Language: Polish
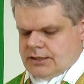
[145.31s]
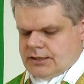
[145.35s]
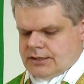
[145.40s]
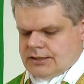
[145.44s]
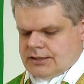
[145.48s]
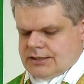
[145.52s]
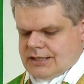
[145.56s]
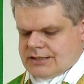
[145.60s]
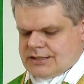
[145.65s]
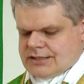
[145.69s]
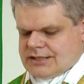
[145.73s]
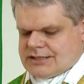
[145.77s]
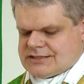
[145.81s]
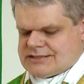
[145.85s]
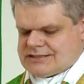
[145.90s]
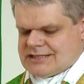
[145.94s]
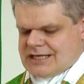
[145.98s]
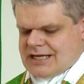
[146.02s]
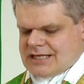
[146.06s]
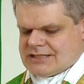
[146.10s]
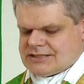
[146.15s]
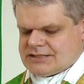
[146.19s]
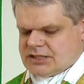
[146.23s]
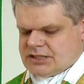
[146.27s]
jakich
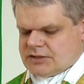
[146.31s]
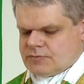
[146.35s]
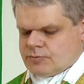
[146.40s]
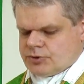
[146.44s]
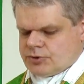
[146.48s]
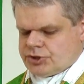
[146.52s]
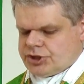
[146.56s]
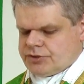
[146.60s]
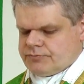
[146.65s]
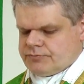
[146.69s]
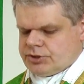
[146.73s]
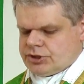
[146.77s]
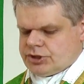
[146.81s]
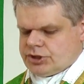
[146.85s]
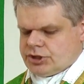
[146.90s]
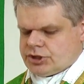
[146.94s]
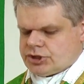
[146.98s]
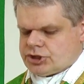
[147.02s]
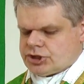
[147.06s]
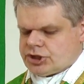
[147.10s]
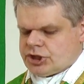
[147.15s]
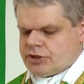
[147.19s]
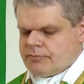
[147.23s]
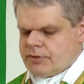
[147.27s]
zasad musimy się
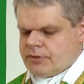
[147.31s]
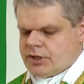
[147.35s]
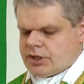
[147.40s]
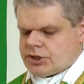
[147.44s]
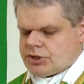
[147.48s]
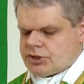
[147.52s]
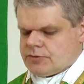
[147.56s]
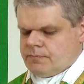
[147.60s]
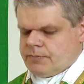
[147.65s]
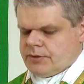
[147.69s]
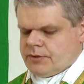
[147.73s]
trzymać,